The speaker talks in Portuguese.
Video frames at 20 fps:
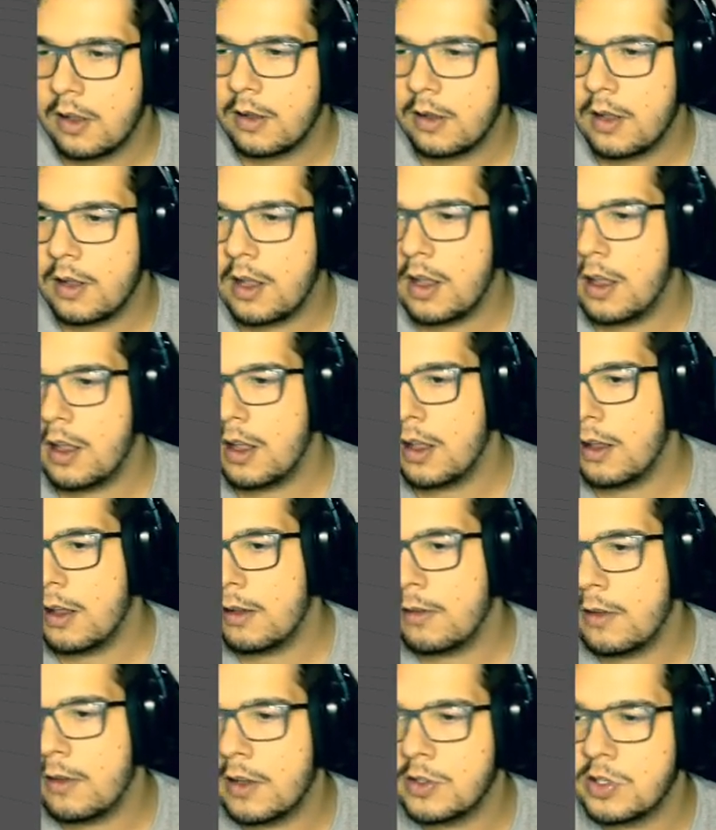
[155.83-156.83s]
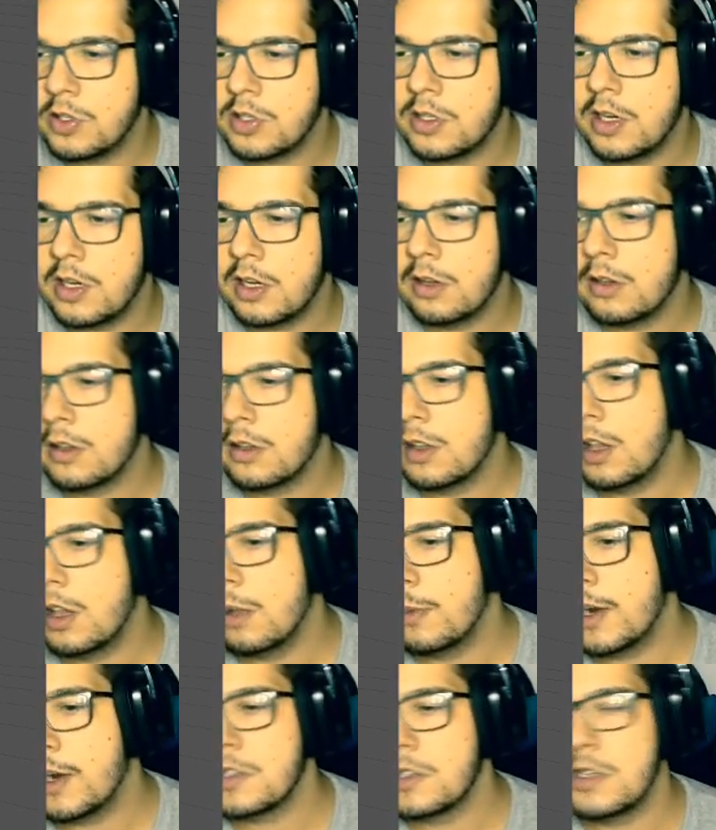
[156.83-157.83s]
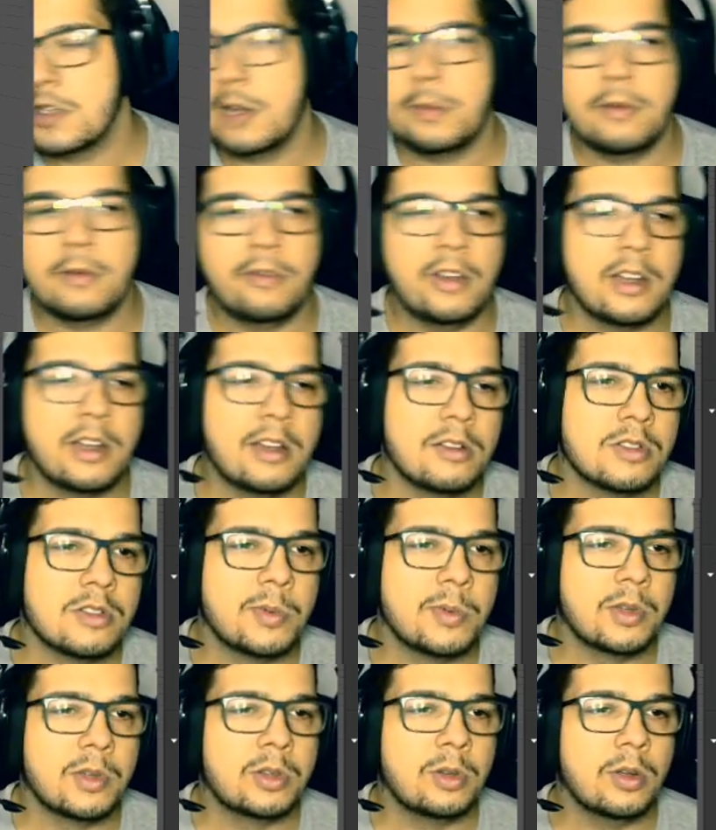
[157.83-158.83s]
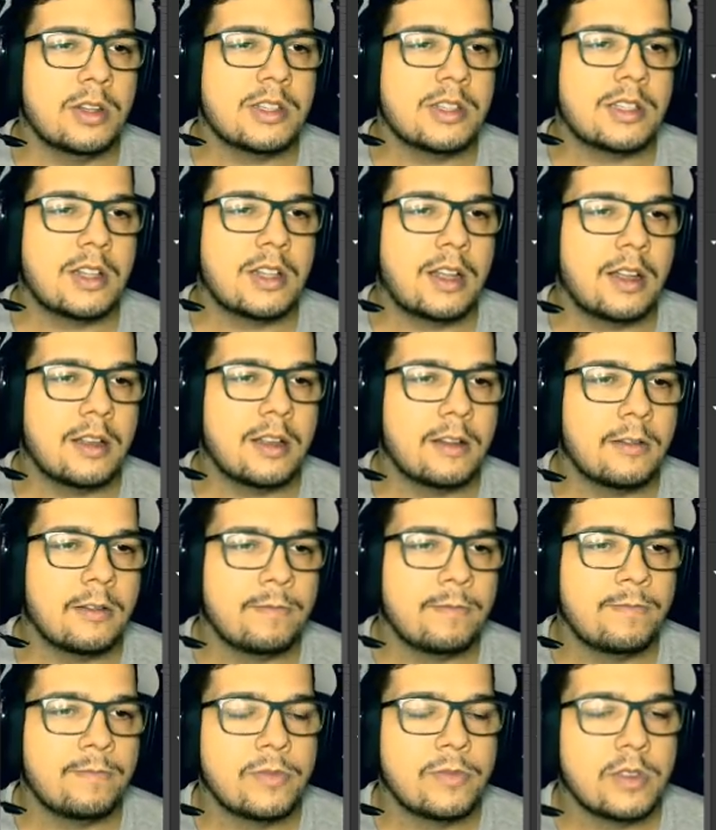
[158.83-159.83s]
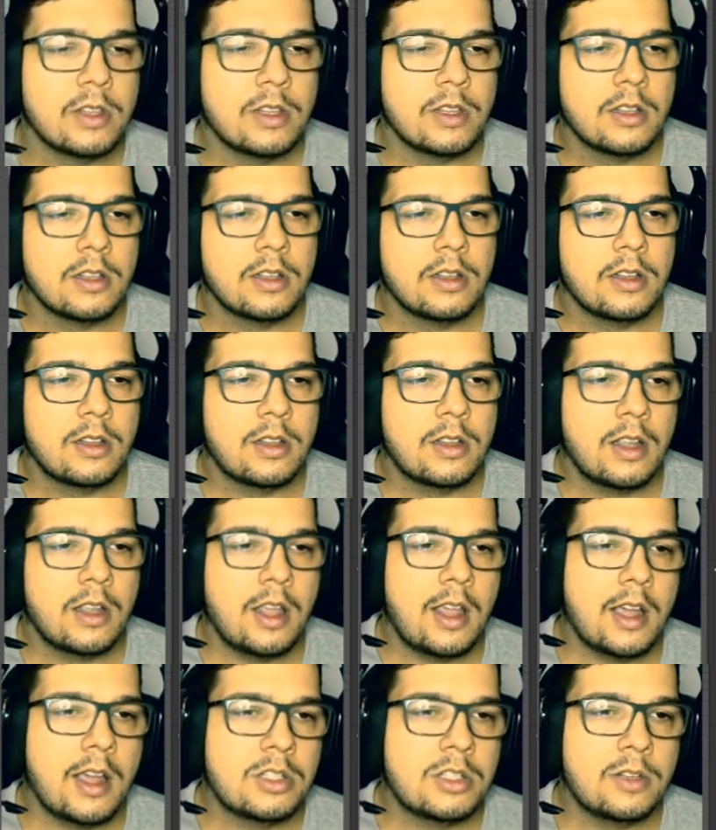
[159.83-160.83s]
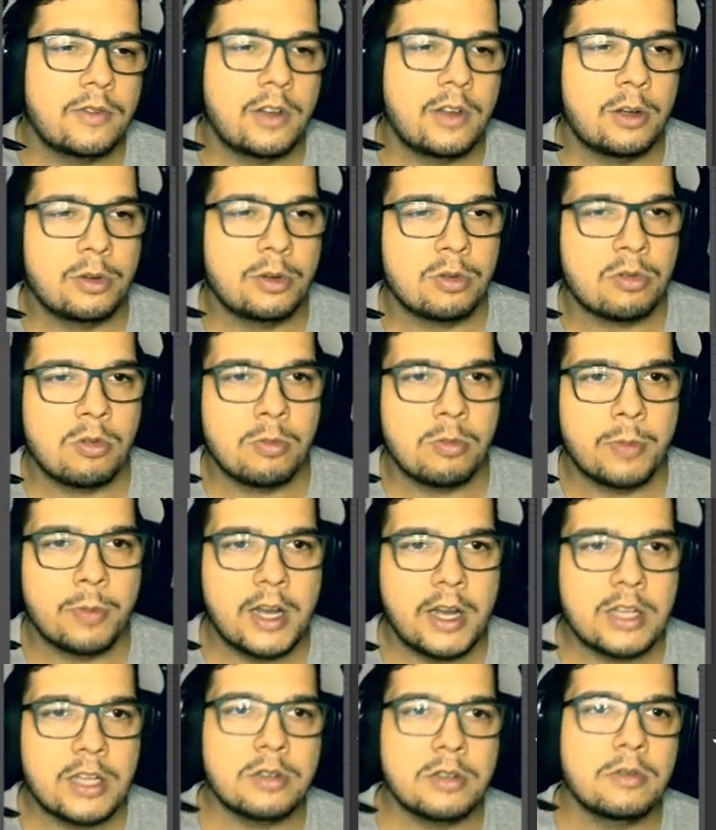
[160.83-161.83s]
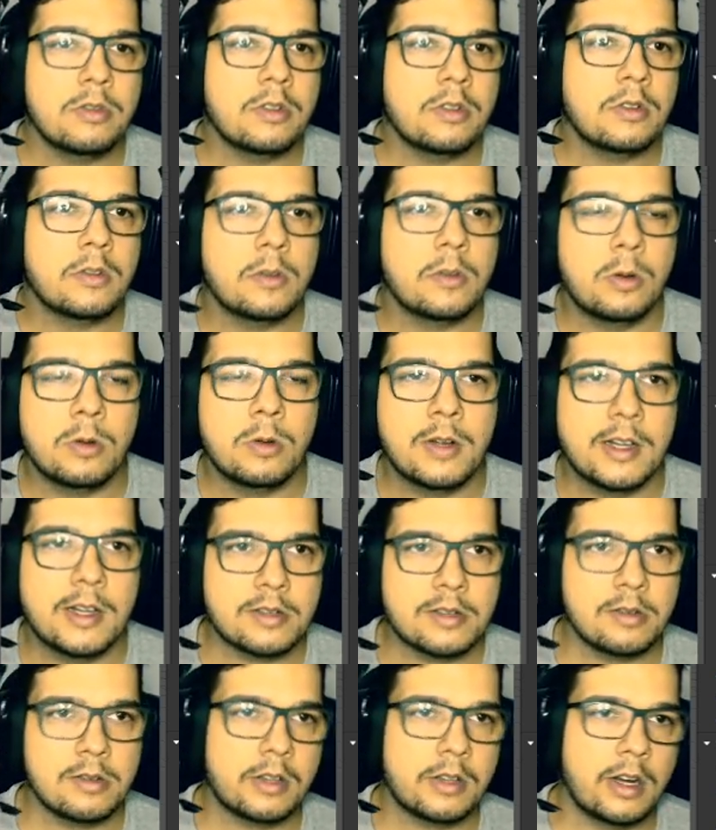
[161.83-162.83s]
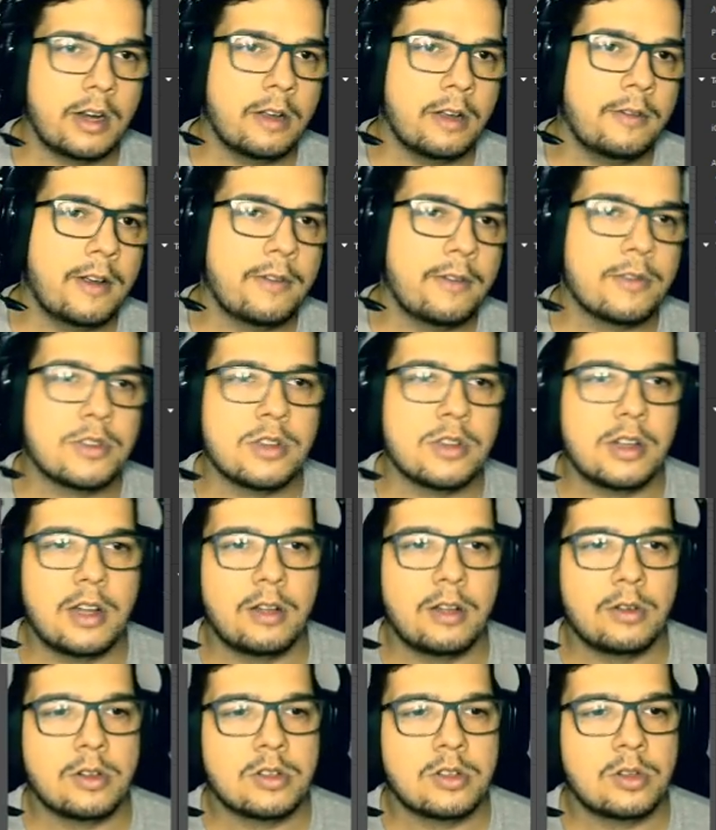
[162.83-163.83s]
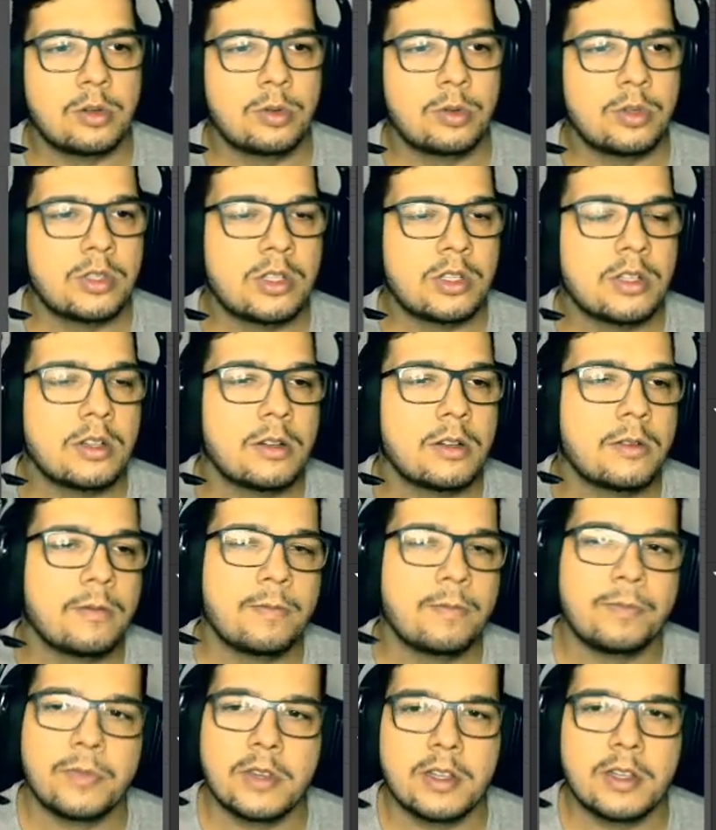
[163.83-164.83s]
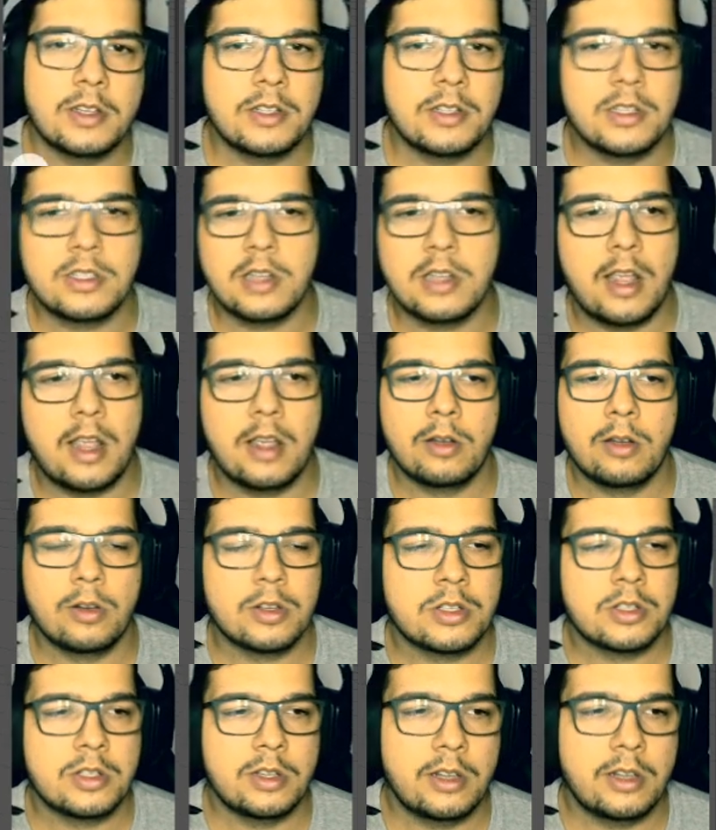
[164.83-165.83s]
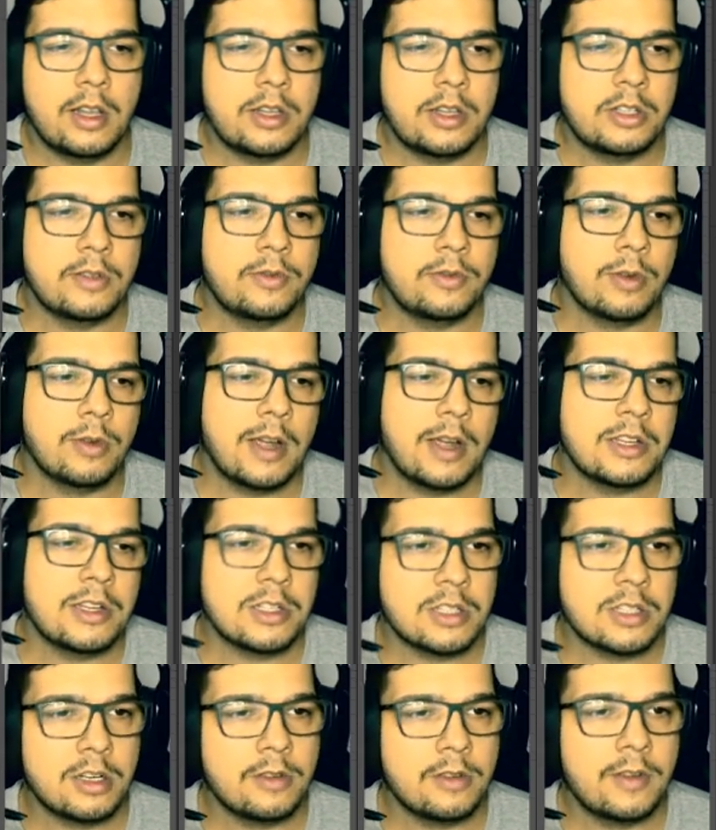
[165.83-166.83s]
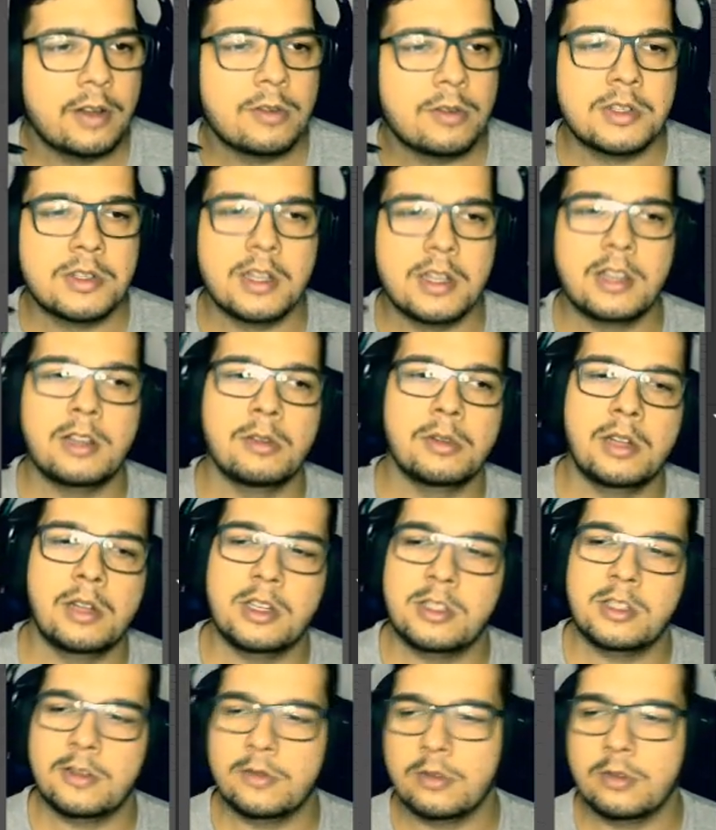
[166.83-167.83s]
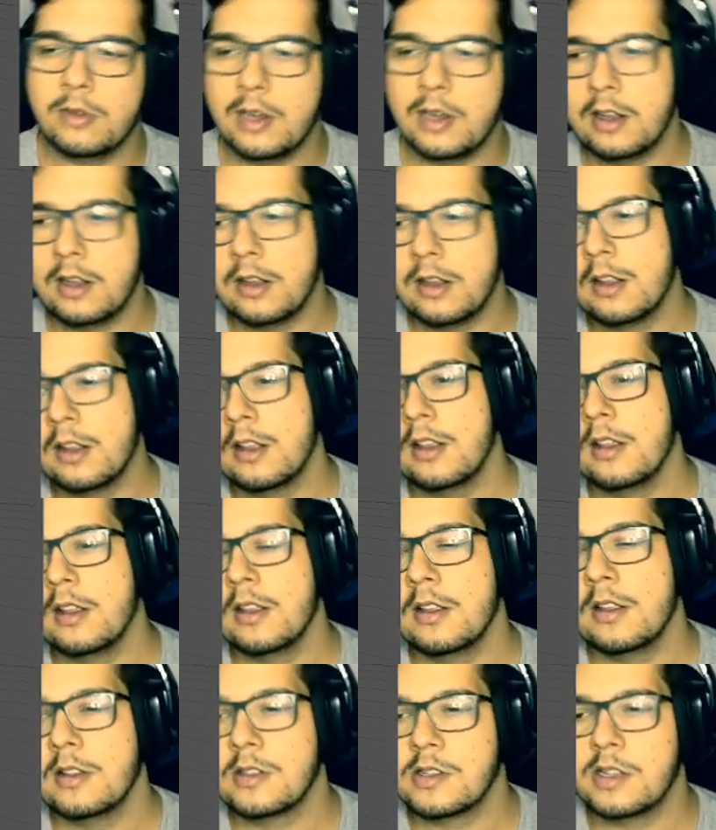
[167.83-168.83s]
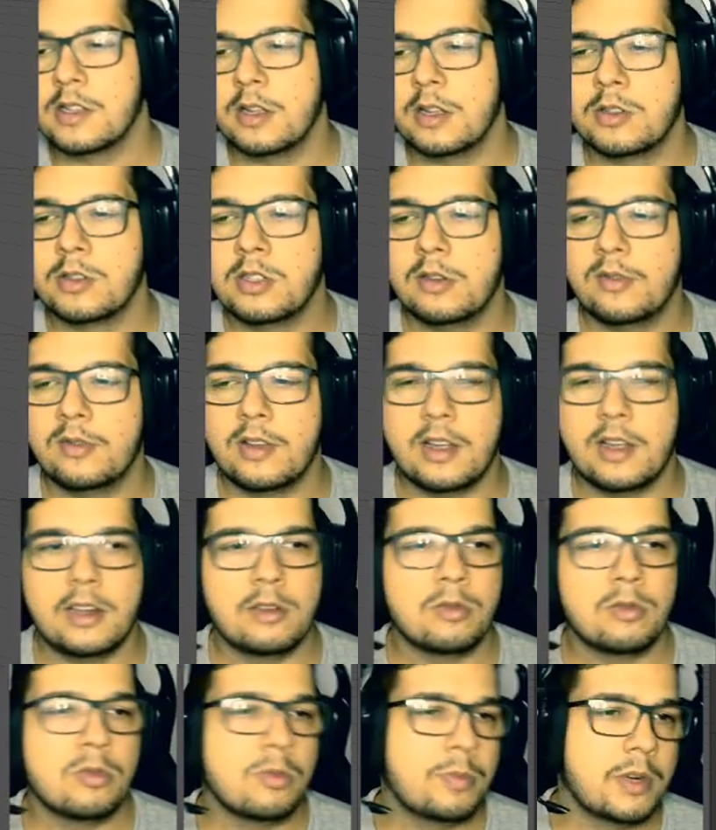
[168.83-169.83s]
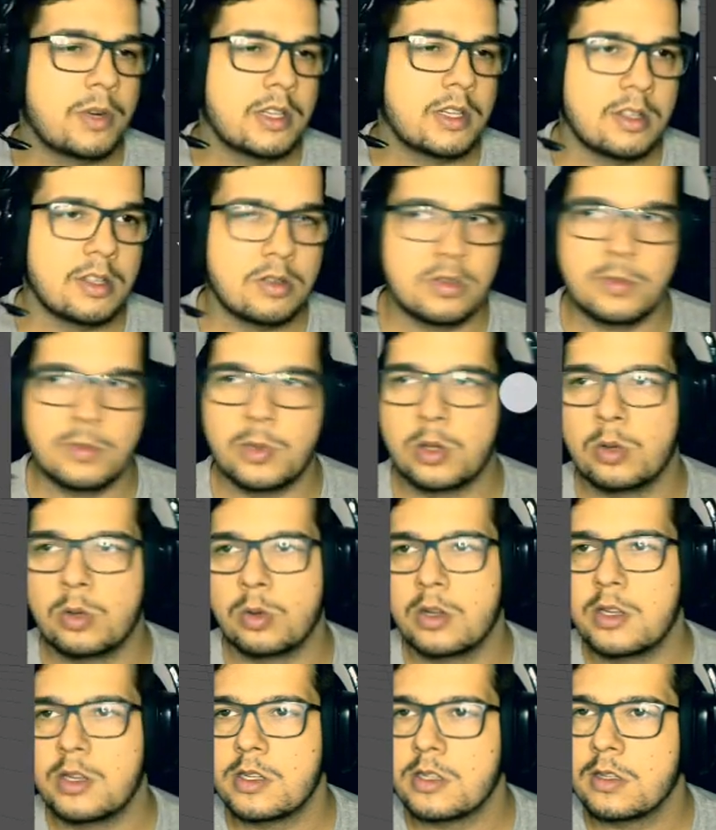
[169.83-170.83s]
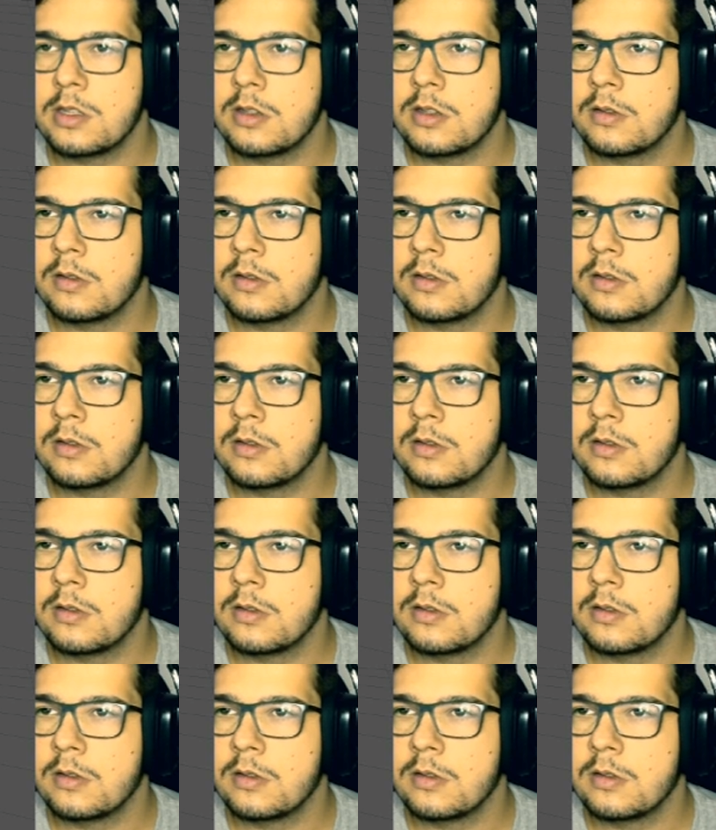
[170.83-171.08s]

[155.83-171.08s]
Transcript: É, a gente tem que lembrar sempre, vir aqui nos botões, tá? É, ativar o No Compression, ou caso contrário não vai funcionar o nosso loot. A gente, é, o nosso Native UI, a gente não vai conseguir ter o Native UI se não ativar a não compressão dos botões.